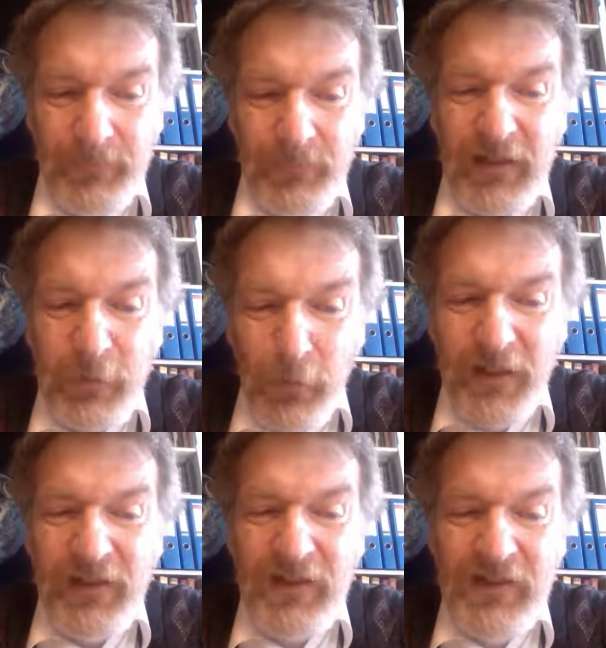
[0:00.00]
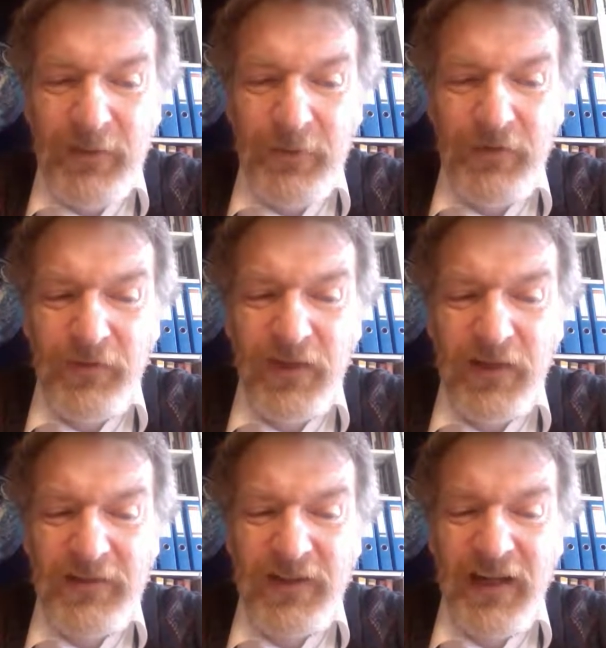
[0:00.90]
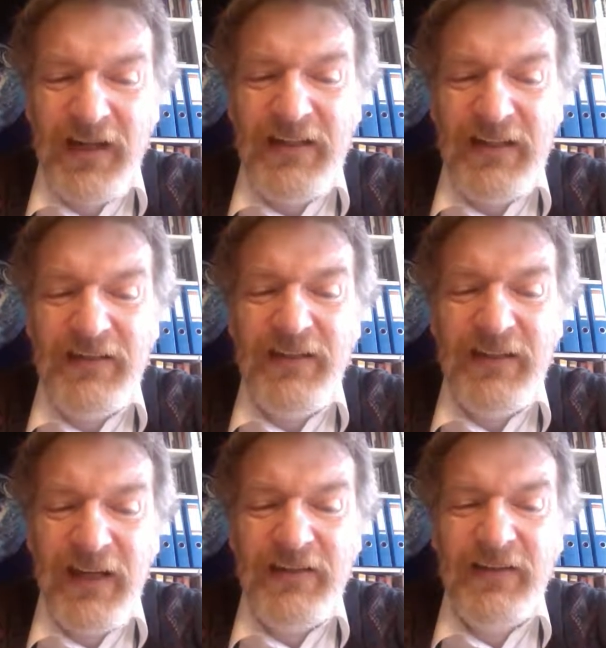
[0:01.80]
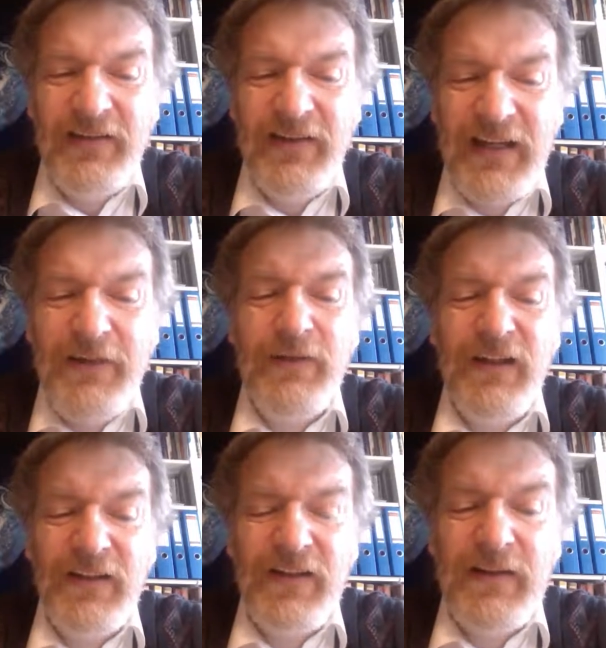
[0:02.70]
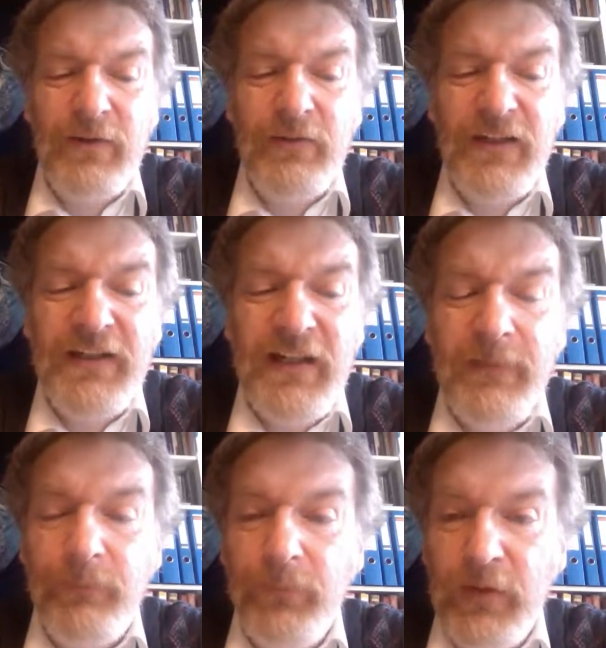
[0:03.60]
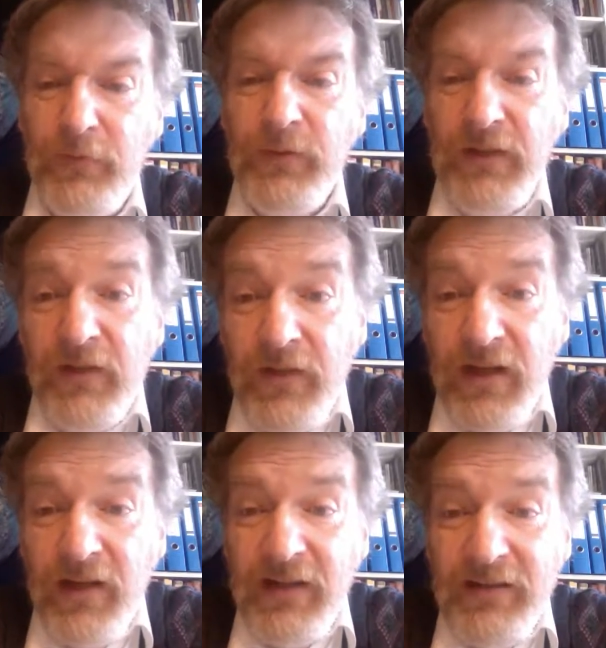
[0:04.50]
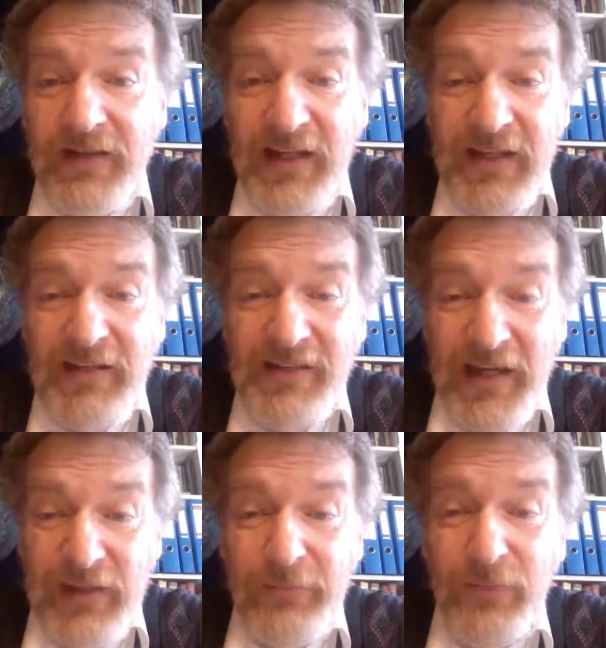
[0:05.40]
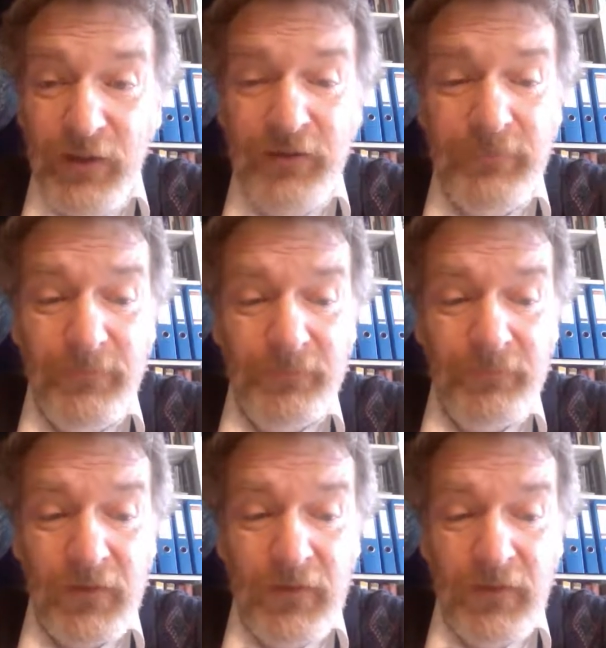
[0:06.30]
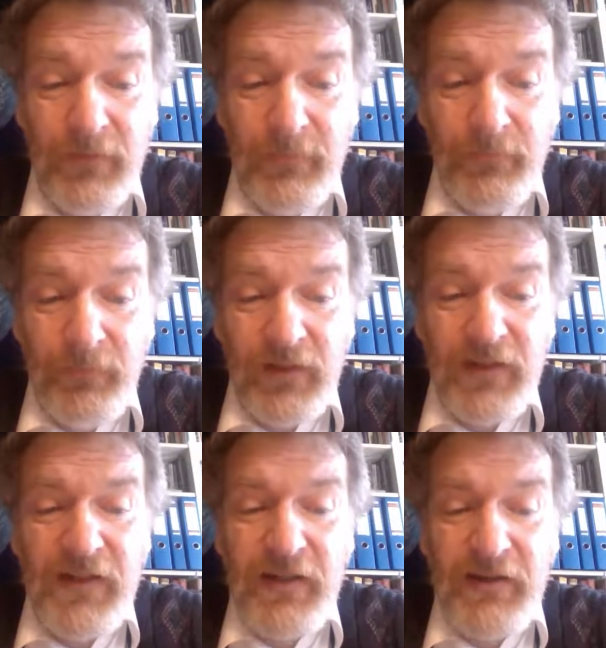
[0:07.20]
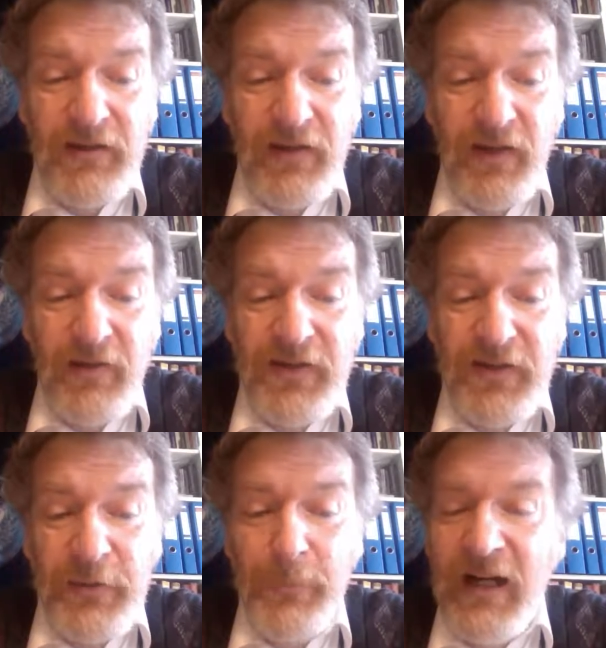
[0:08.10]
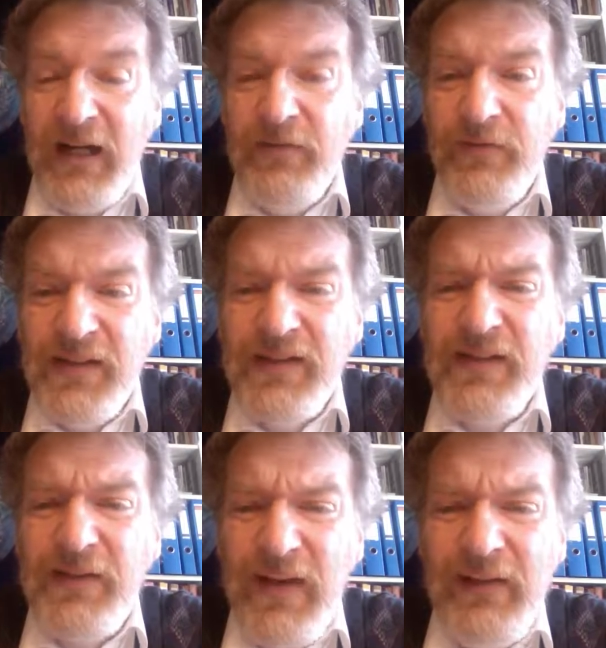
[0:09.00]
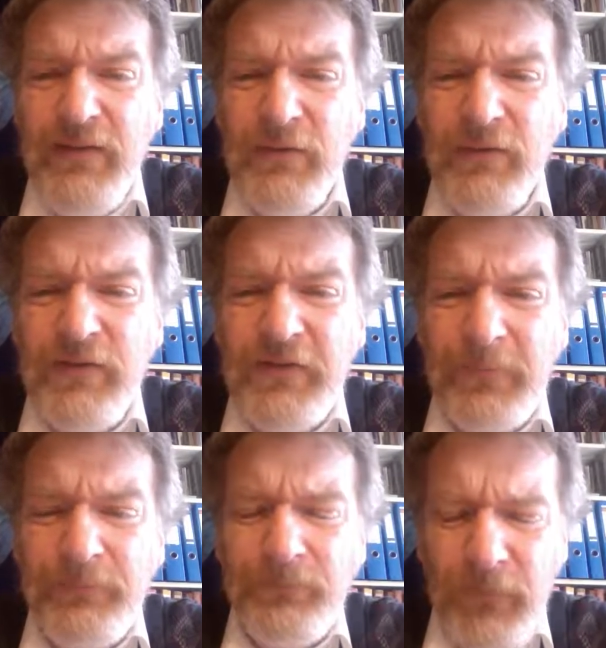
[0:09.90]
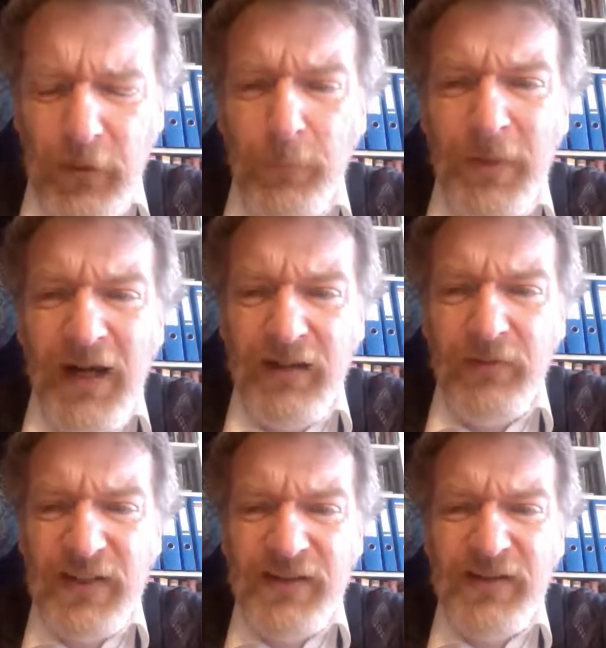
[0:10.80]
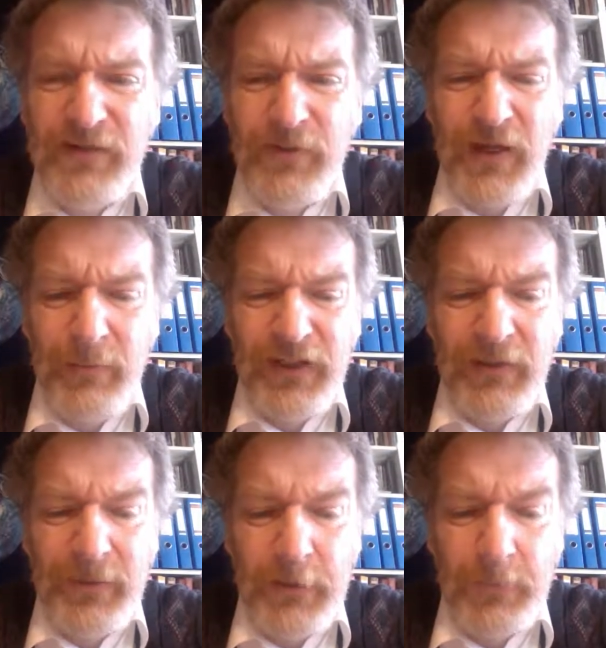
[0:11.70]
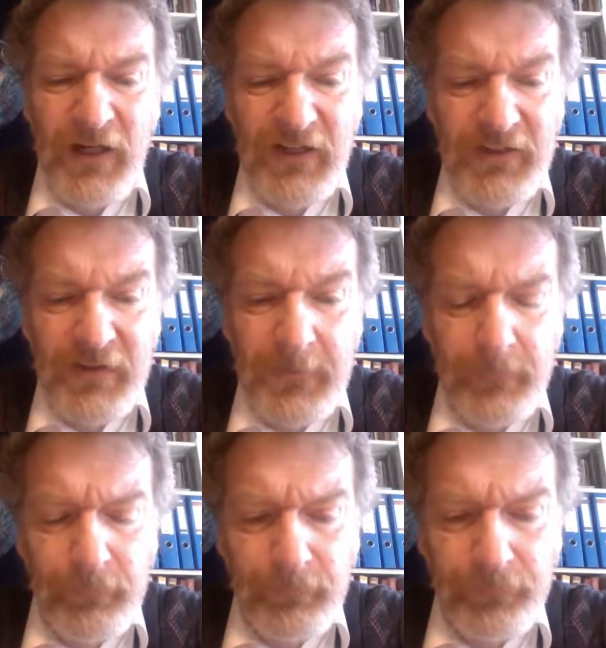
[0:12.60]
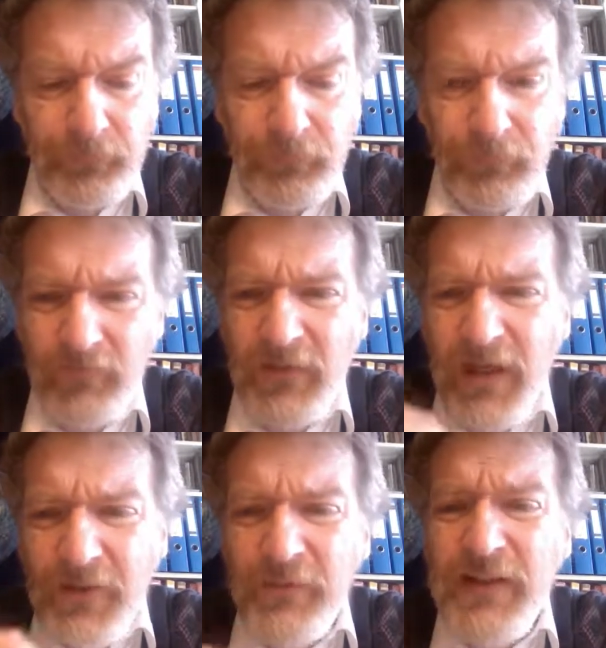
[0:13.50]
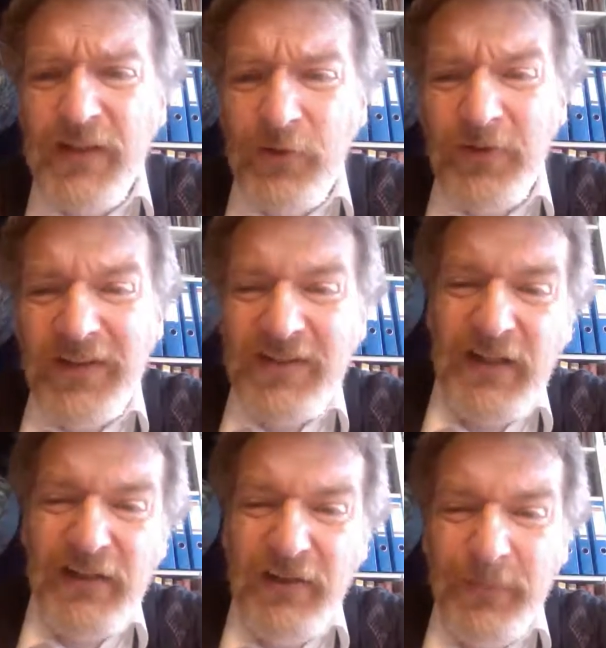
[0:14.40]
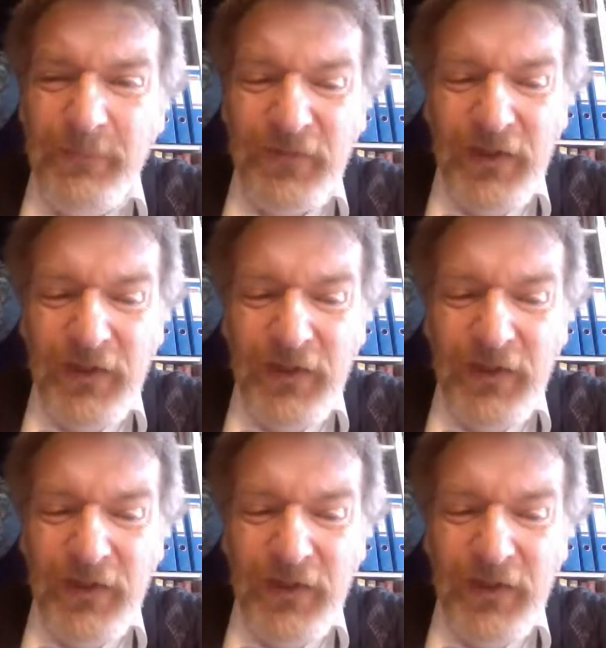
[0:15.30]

Der Globalisierung wirkt eine intelligente Regionalisierung entgegen, von der wir ein Teil sein wollen, die sich aus globalen Wissensquellen und globaler Wissenszusammenarbeit speist. Also wie Sie schon gesehen haben,